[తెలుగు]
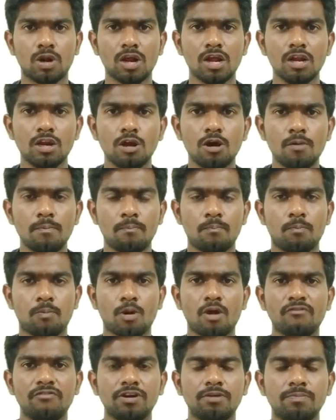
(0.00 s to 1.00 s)
ఖురాన్లో
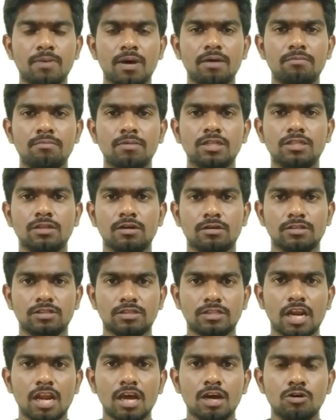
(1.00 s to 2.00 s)
ప్రాఫిట్ మహమ్మద్
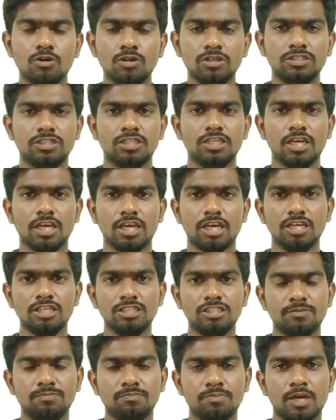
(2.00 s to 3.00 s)
తలాక్ గురించి
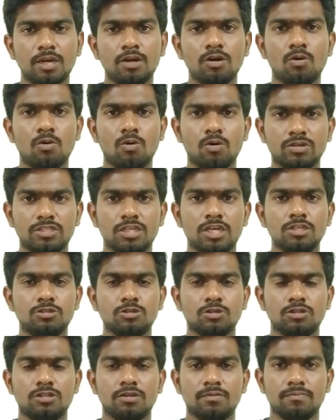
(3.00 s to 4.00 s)
ఏం చెప్పారో ఒకసారి
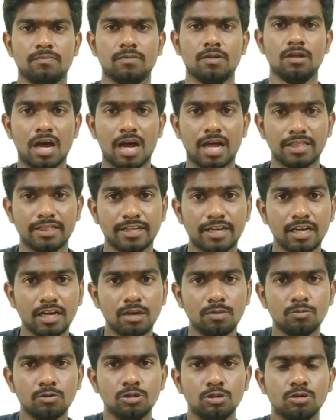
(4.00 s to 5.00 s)
చూద్దాం
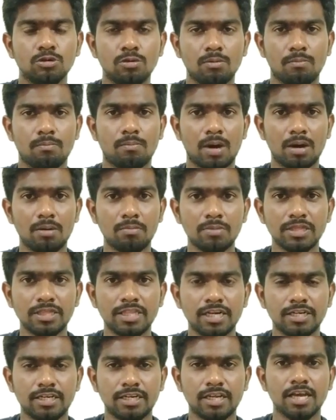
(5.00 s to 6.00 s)
అంతకన్నా ముందు
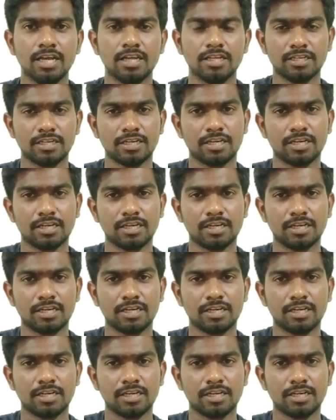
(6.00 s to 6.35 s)
మహమ్మద్ అంటే